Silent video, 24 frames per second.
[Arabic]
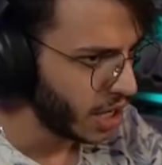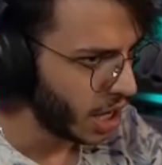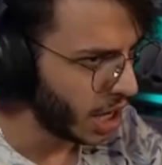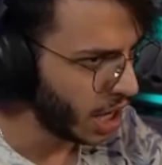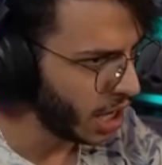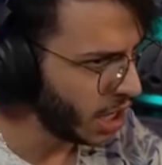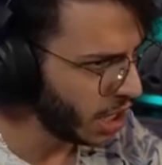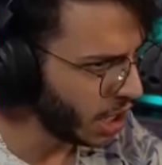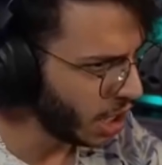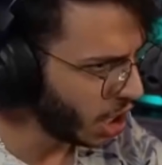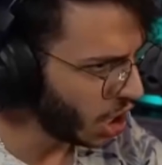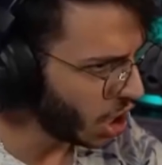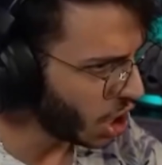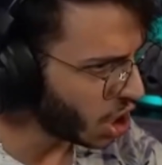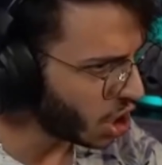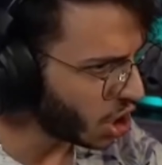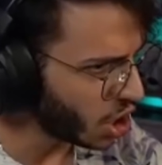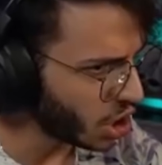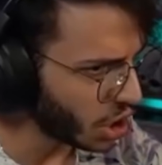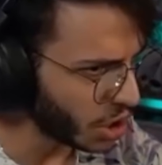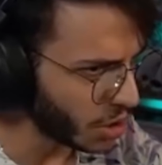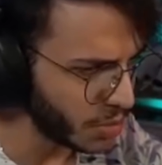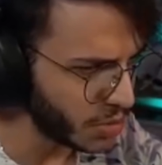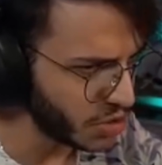
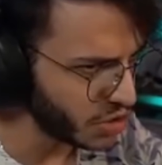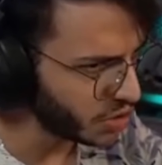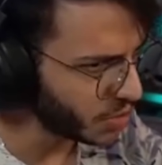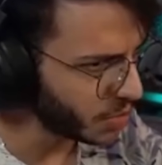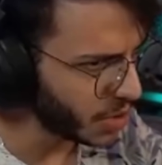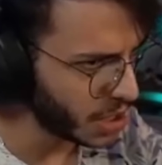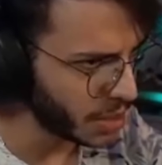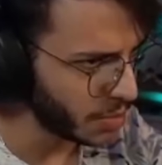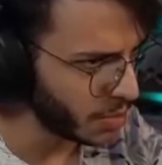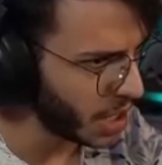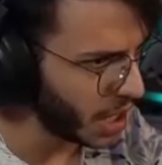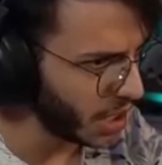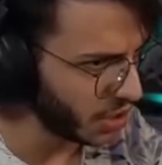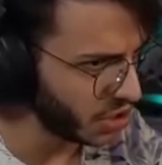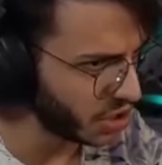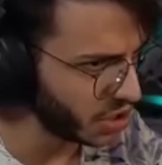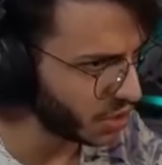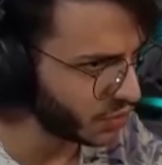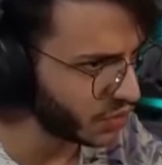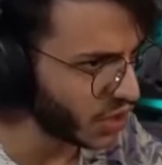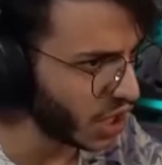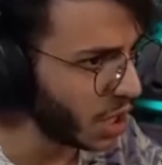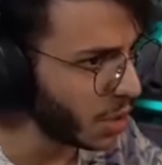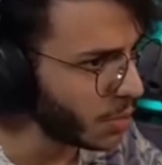اخ من زمان ما حسيت في
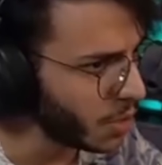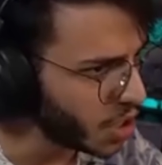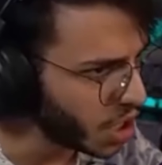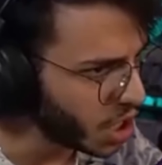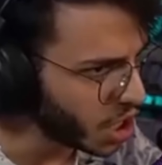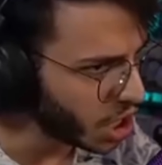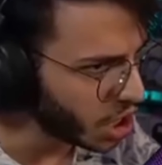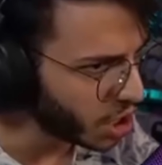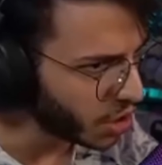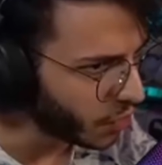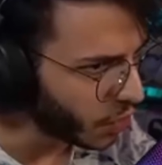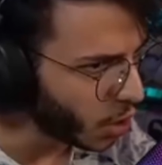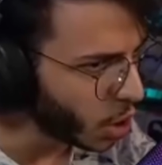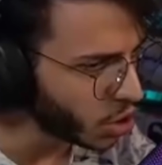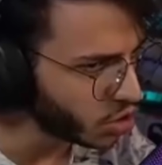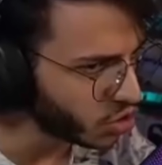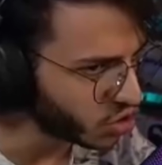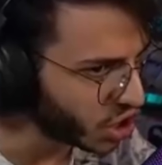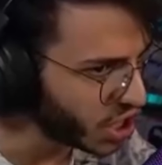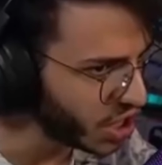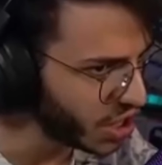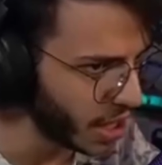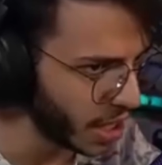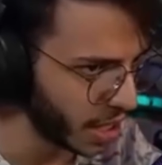طعم الفوز
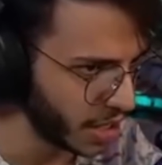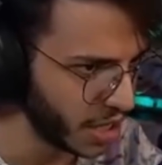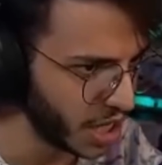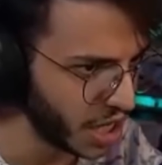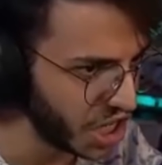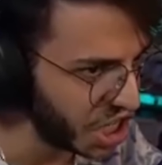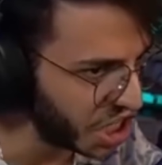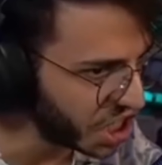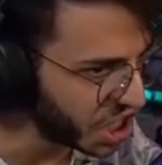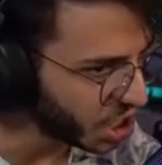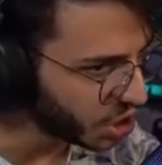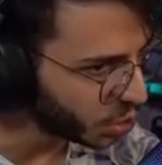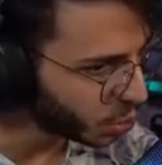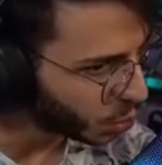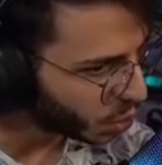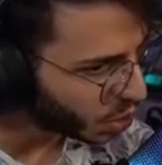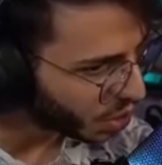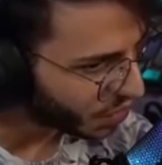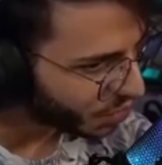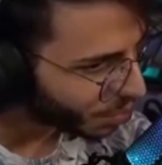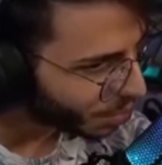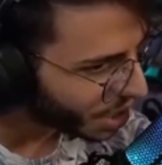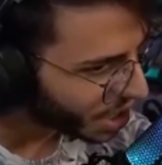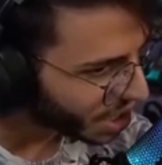كذا اني قتلته
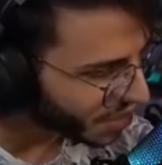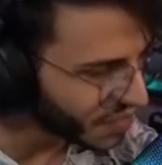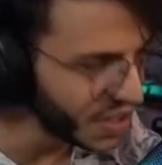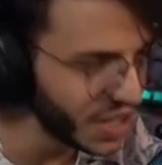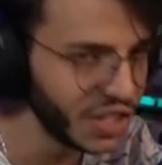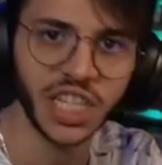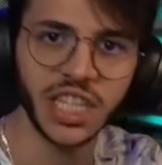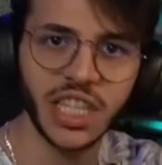من ريفنج